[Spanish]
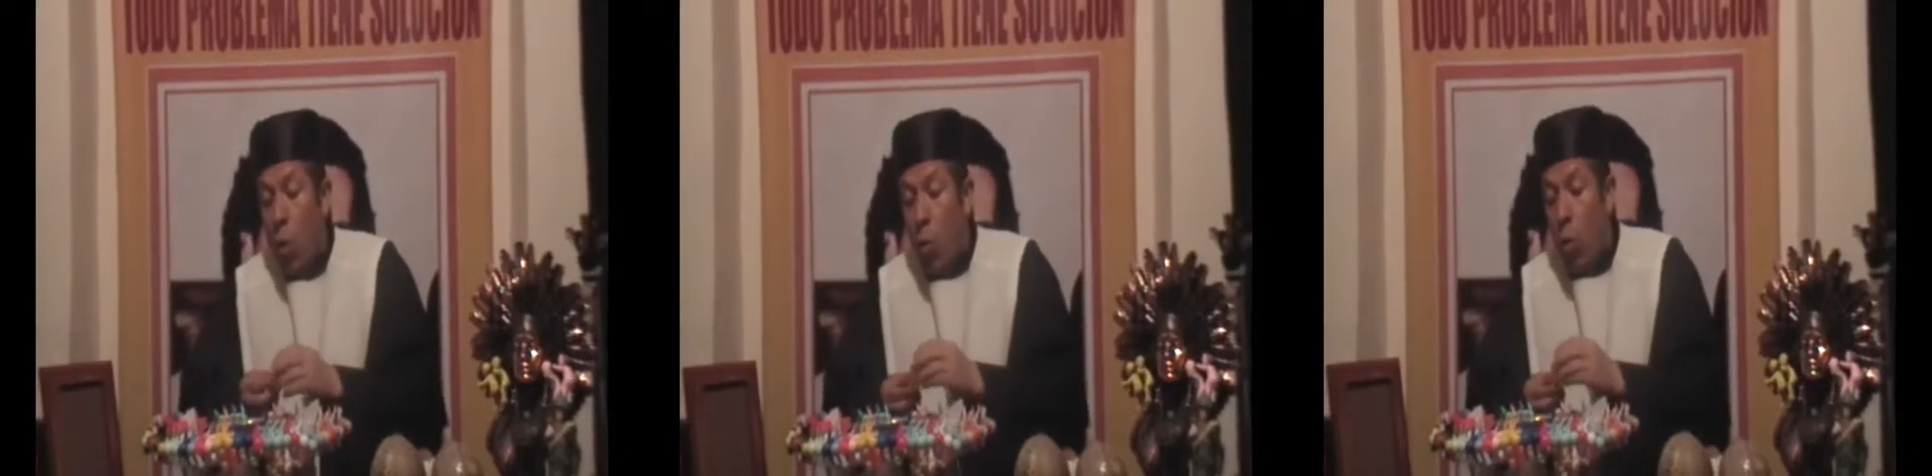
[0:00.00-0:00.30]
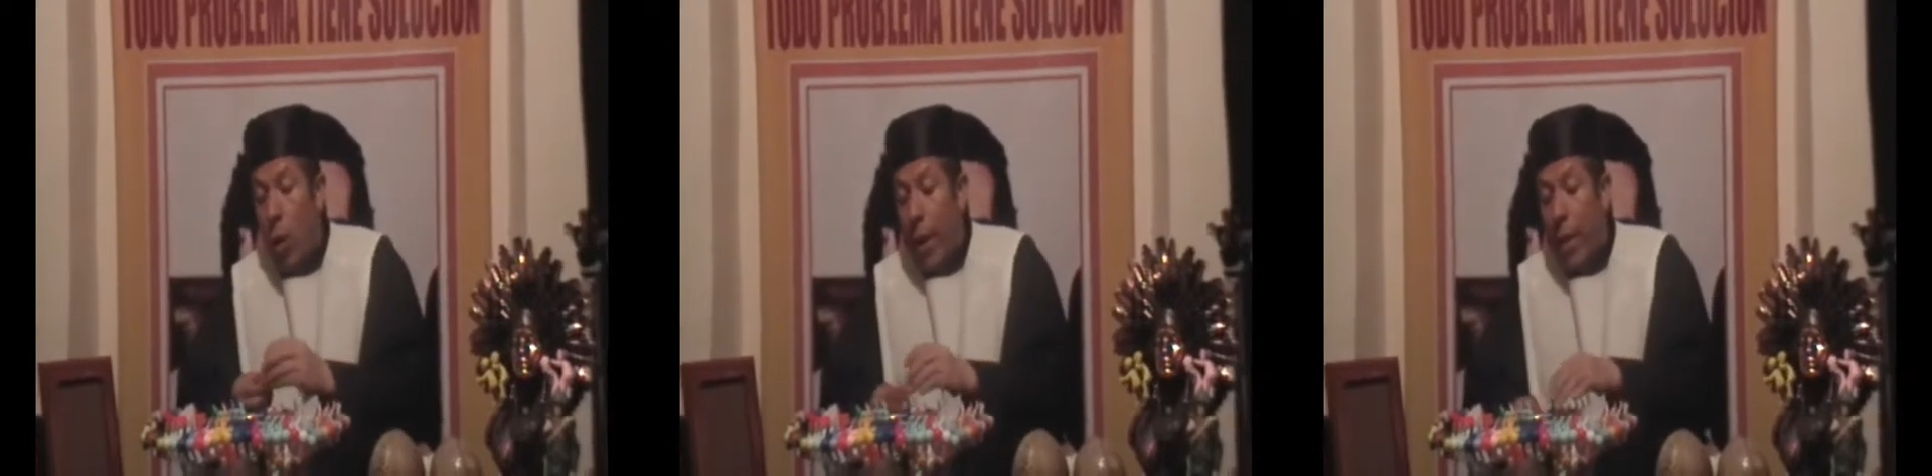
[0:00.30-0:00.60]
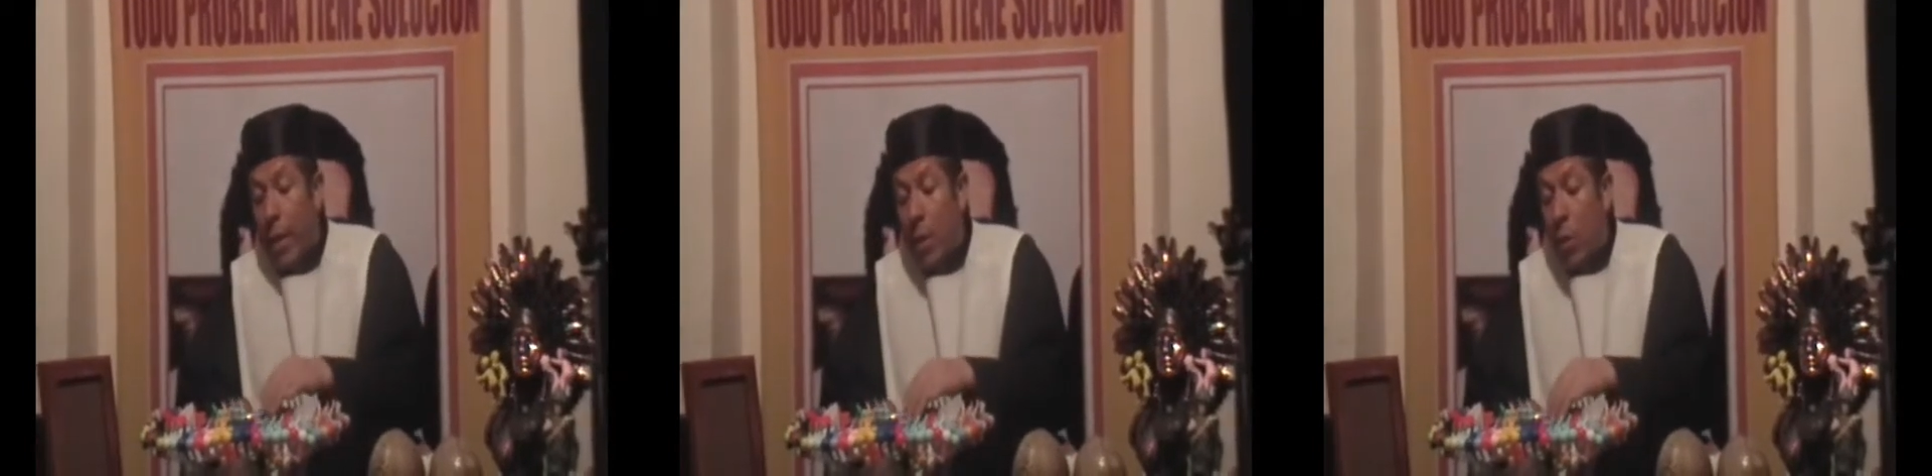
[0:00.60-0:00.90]
Un
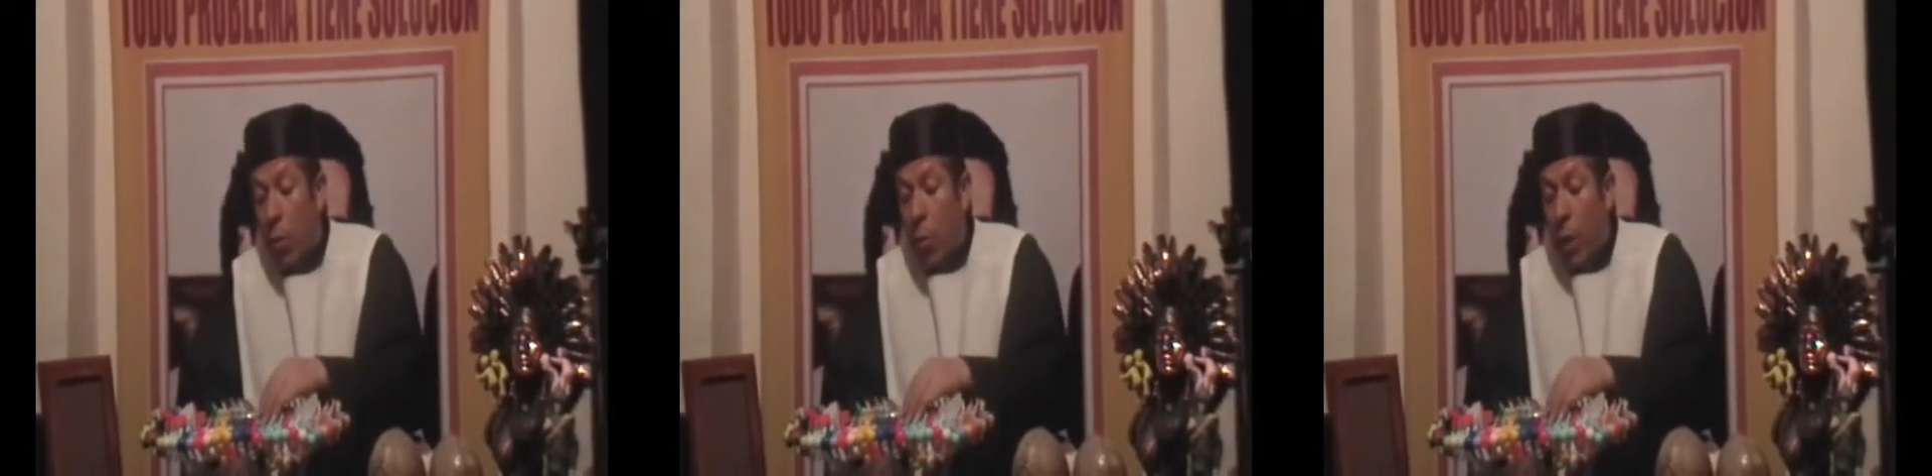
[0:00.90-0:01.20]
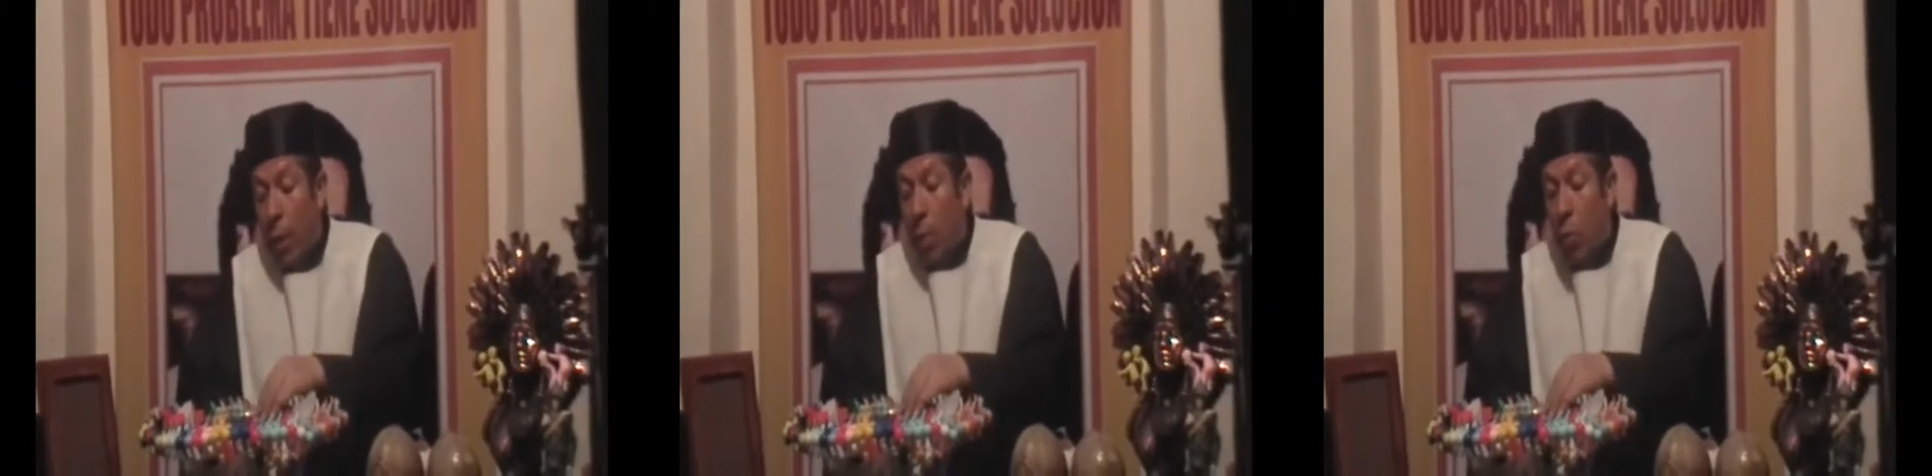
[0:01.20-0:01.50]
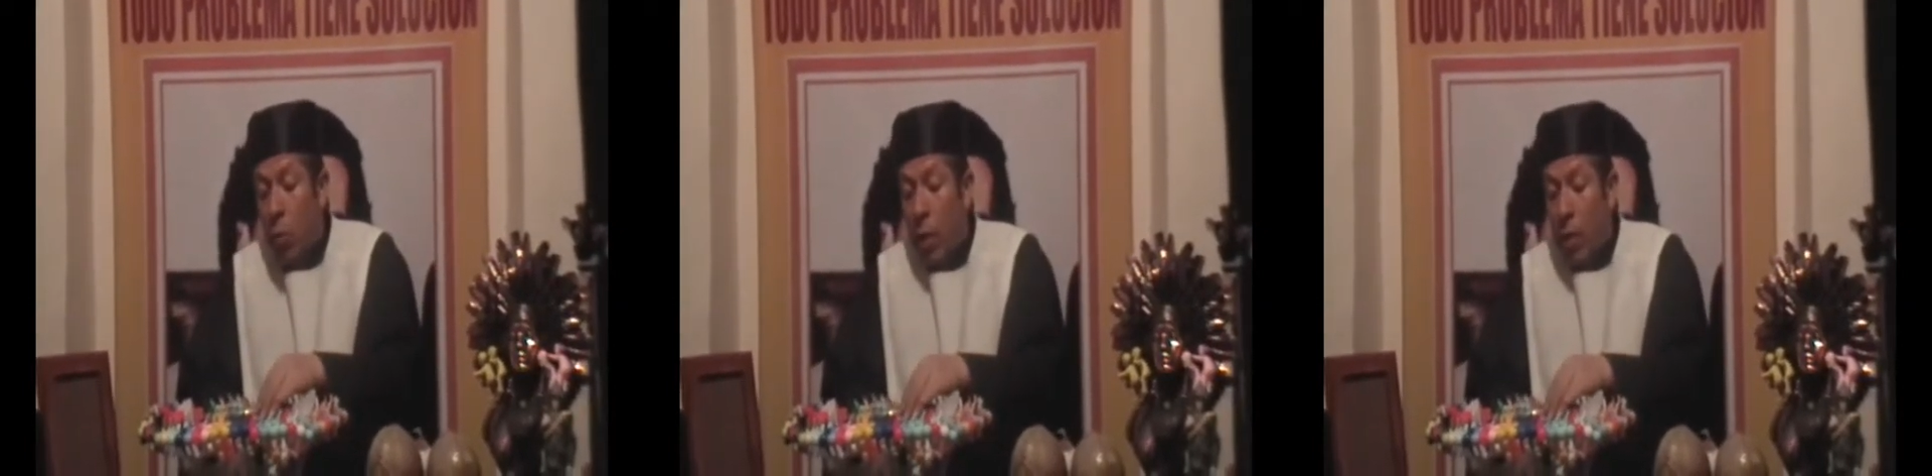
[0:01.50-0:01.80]
hogar que ha sido muy
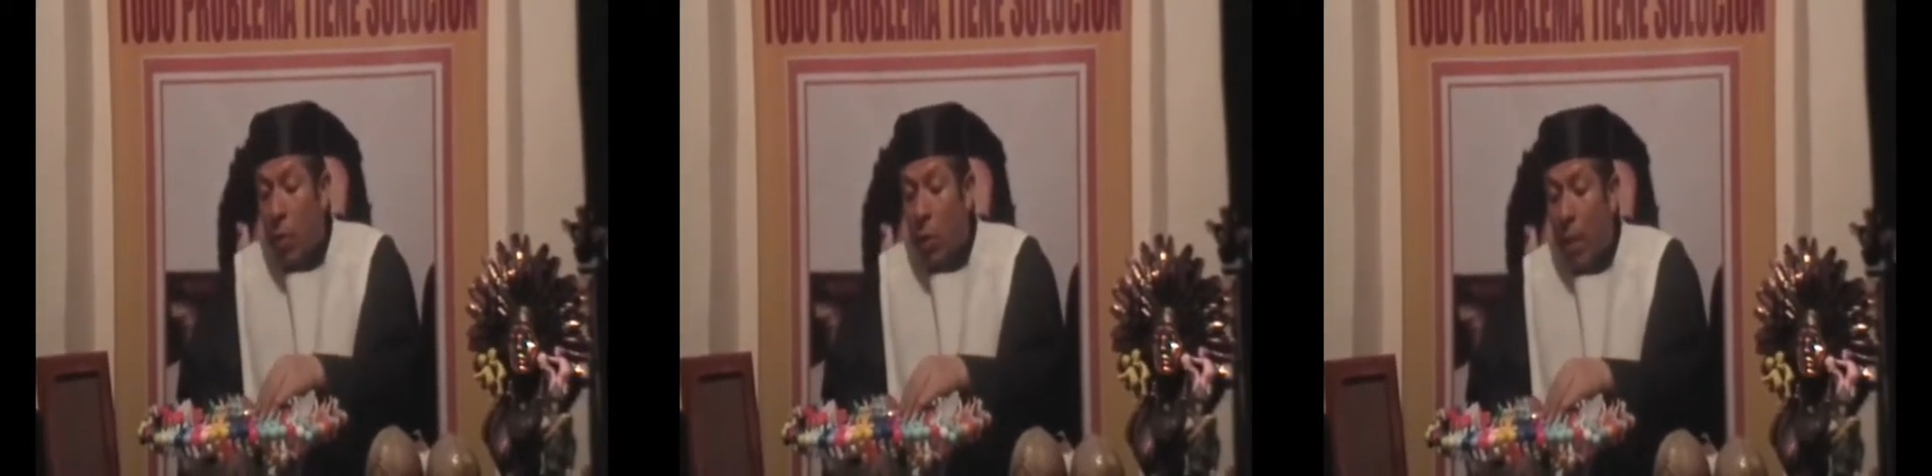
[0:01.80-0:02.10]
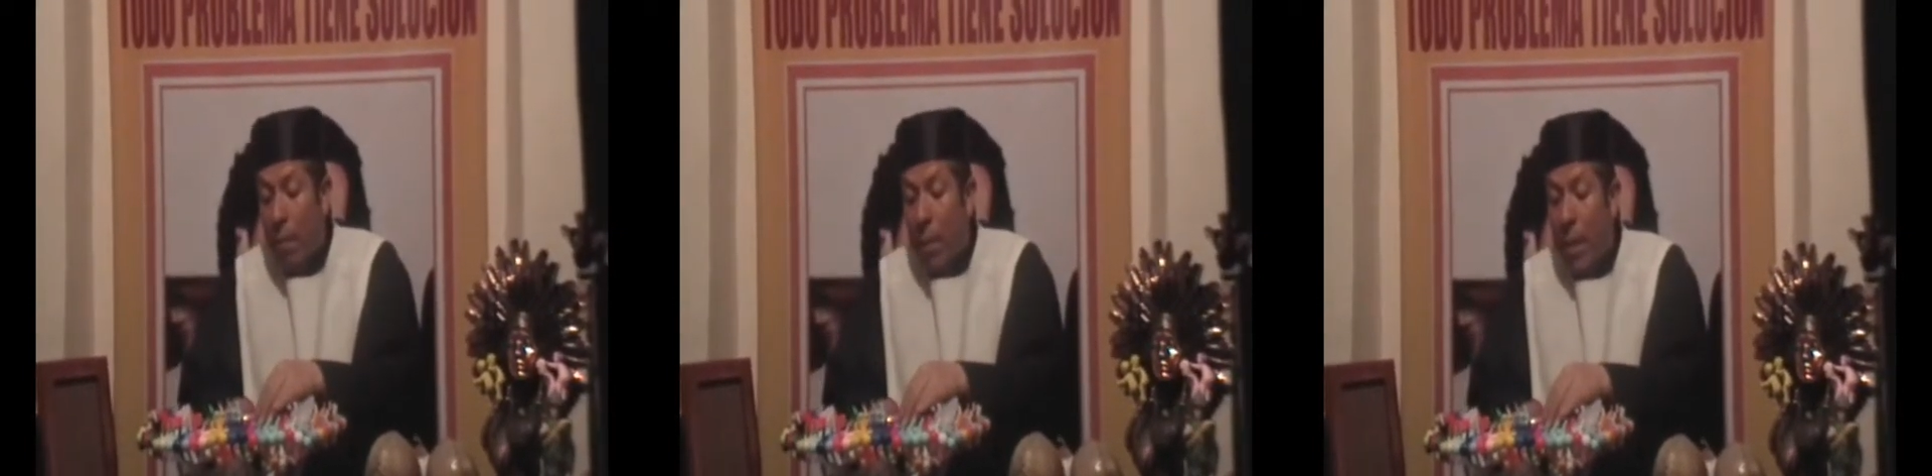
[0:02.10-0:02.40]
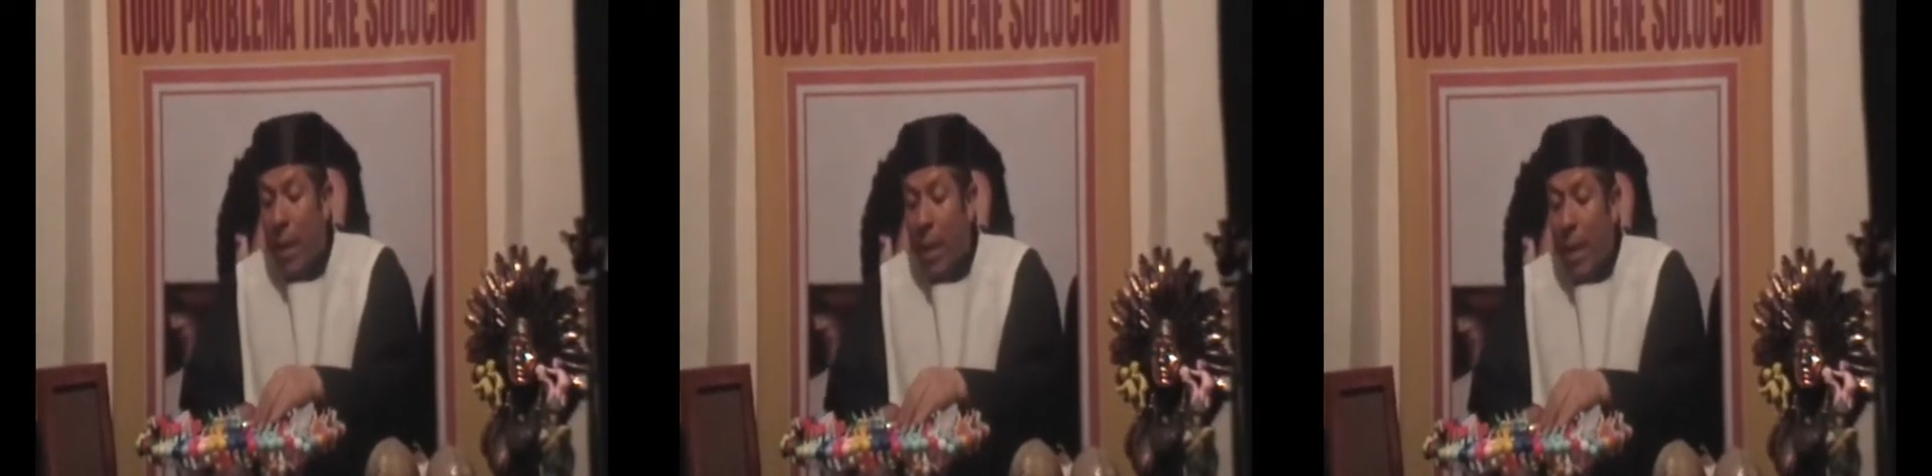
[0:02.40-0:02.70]
hermoso y ha sido la
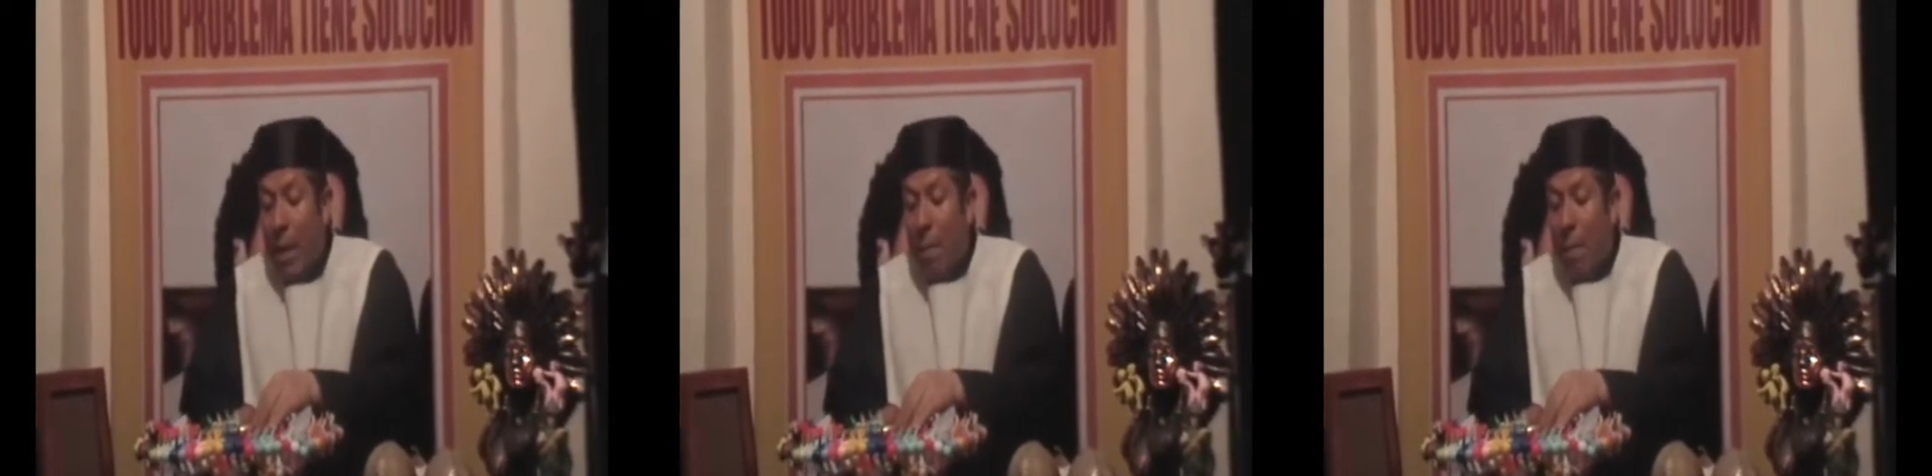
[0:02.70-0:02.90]
envidia